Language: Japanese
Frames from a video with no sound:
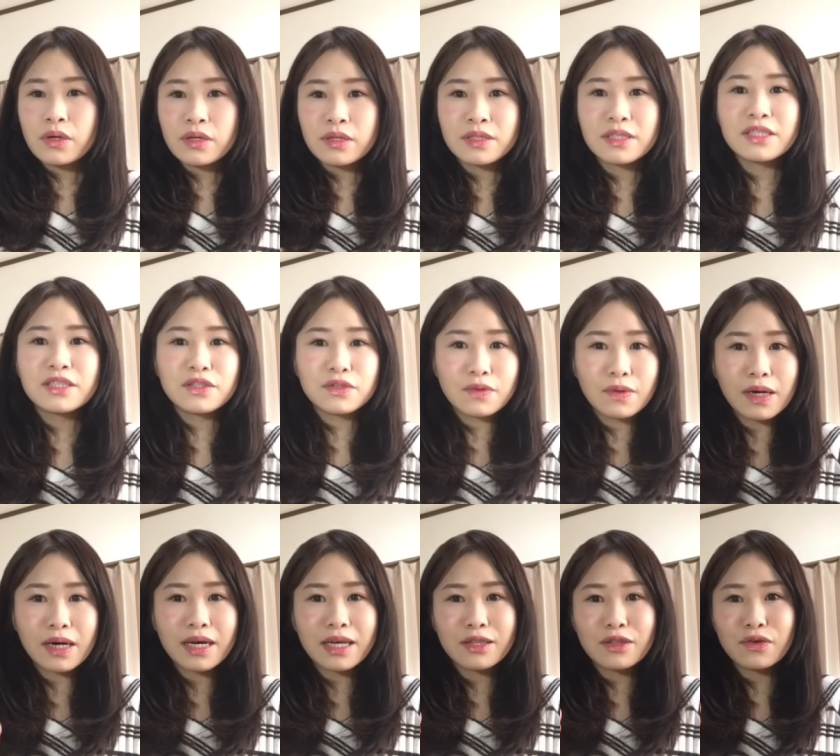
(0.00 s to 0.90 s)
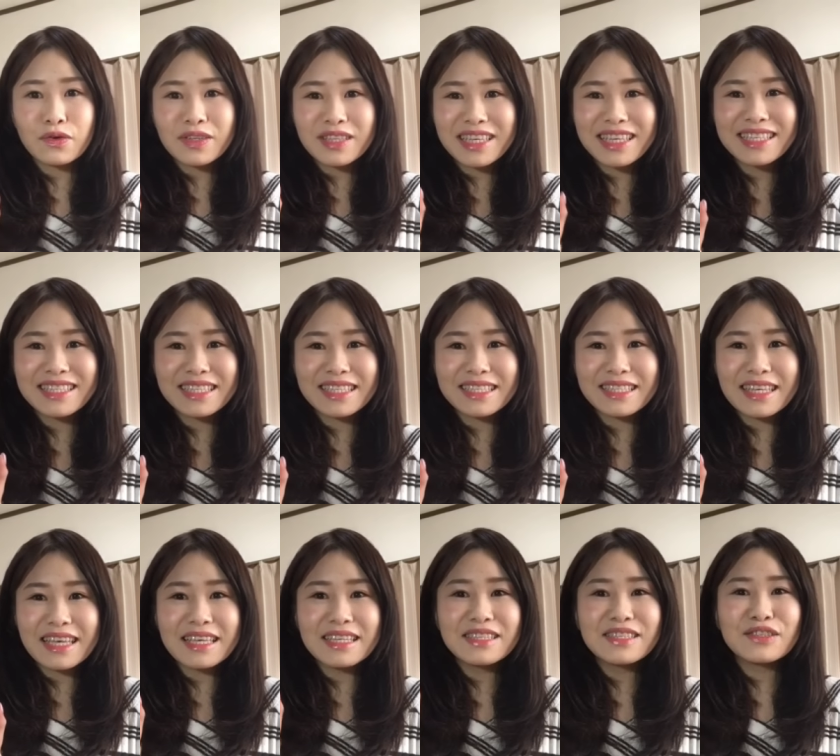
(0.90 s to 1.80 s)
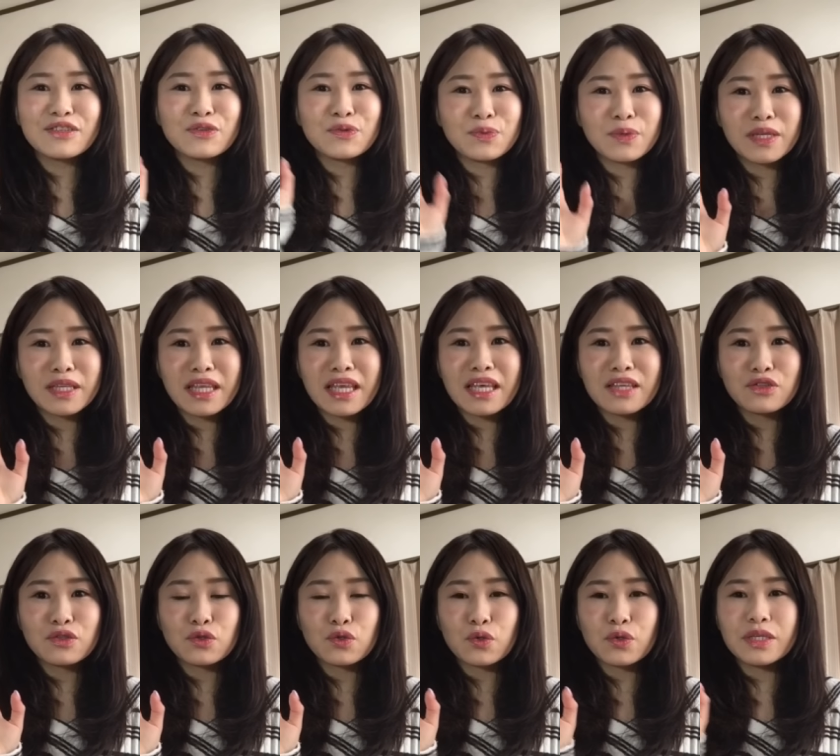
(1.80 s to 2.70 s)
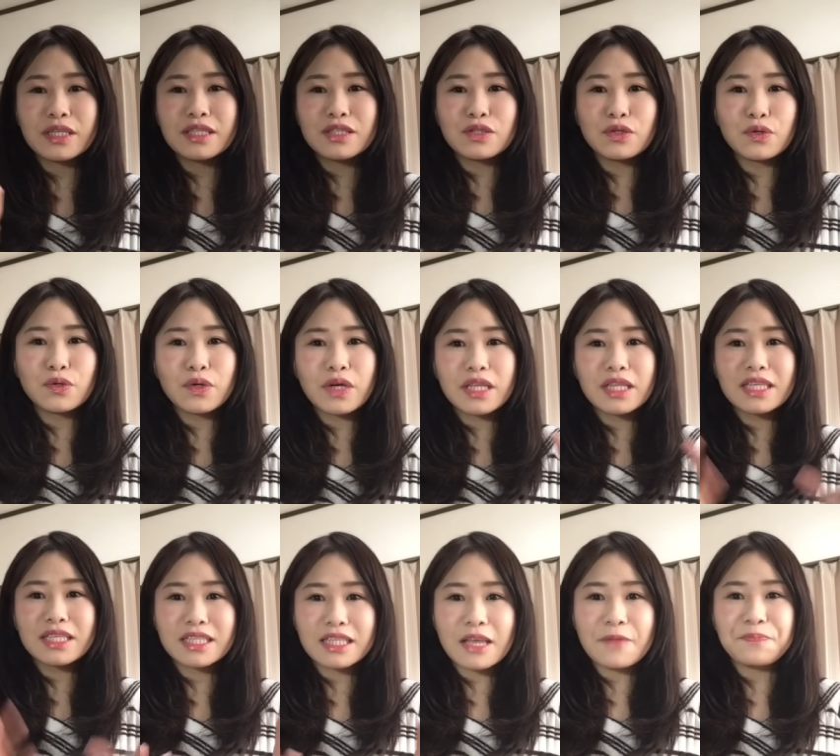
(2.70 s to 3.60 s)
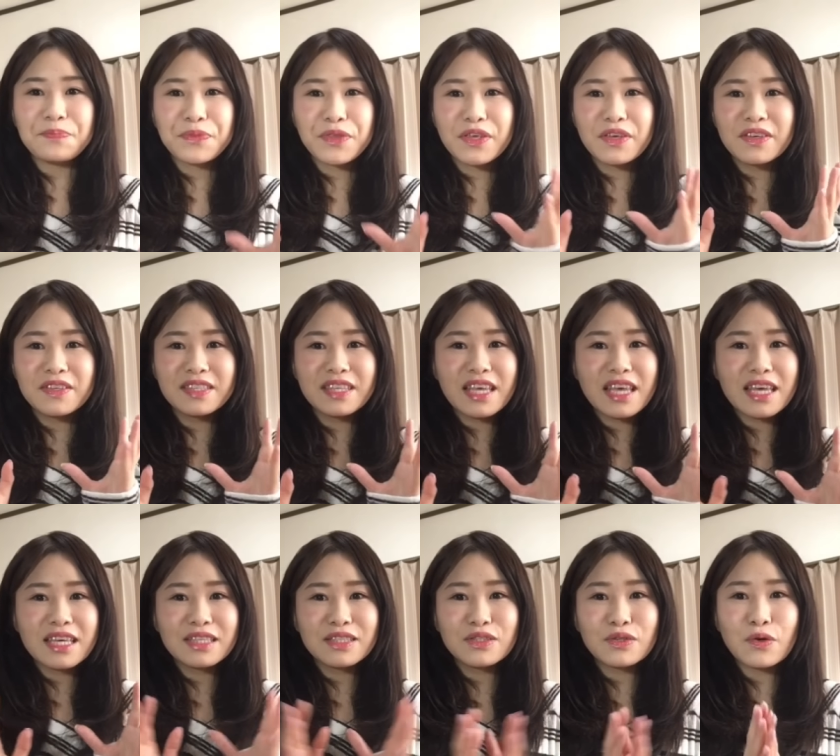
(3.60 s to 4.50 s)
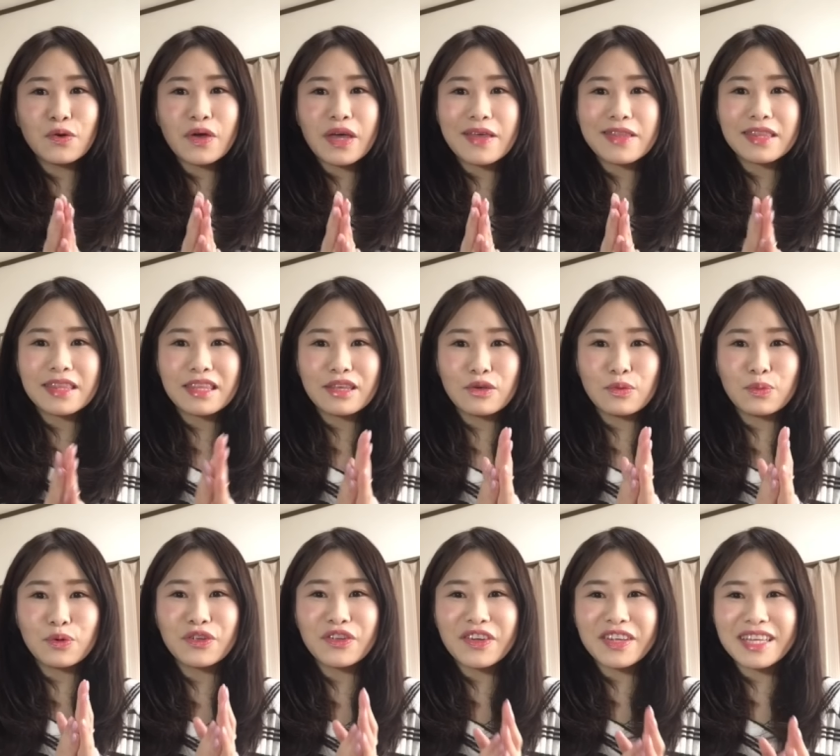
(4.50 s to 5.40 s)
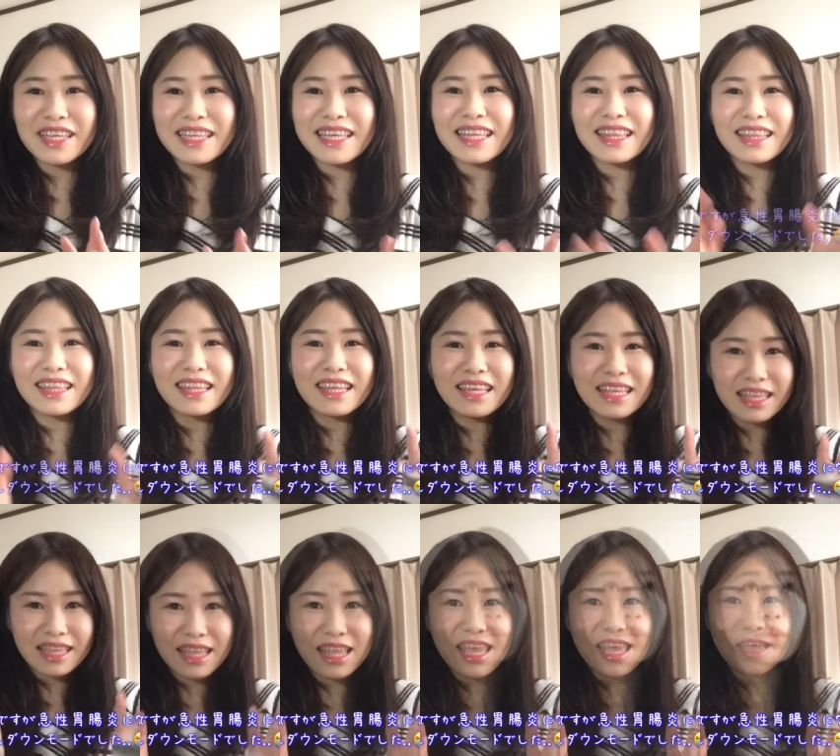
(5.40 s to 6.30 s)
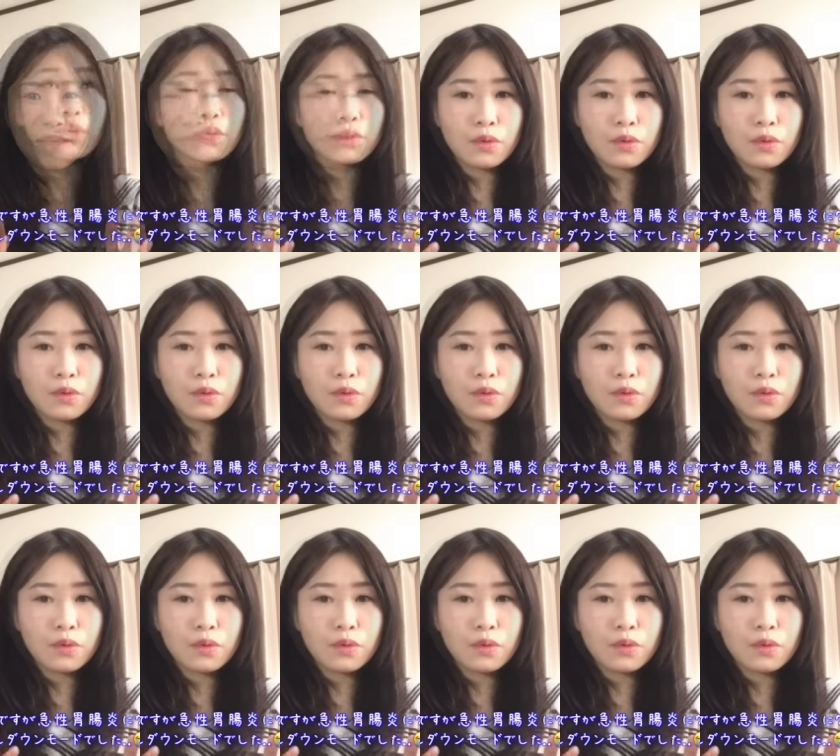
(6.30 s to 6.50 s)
実は、えっと、私先週までちょっと胃腸炎ですね急性胃腸炎っていうものになっていて